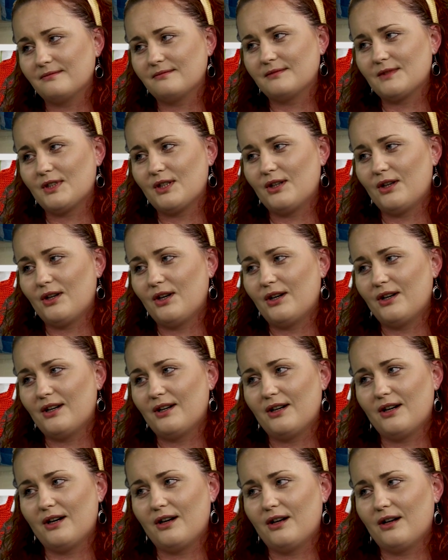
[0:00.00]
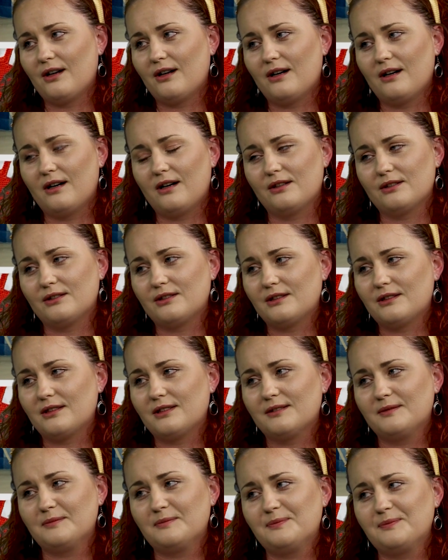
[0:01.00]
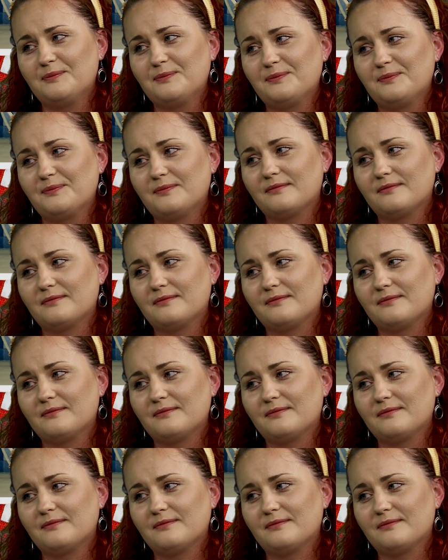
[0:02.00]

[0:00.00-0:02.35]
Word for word: Niezwykłe to, co mówisz, od, bo to